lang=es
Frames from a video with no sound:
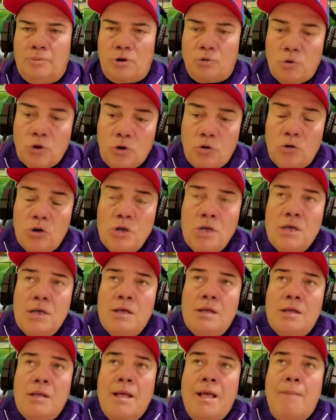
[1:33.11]
Pero bueno,
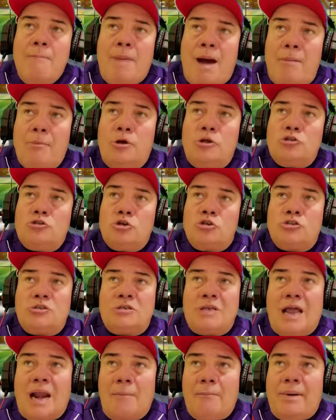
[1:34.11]
vamos
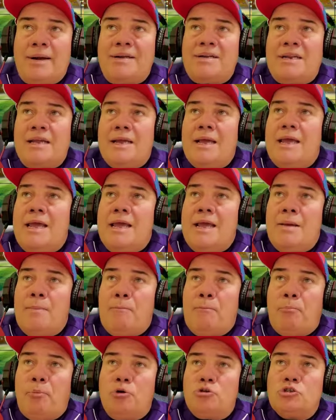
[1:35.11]
entonces a la parte eh,
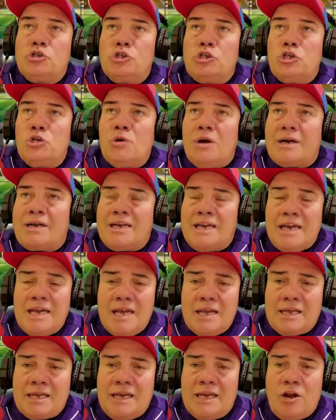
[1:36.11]
positiva,
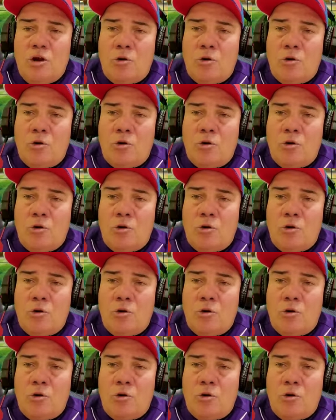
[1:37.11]
que, es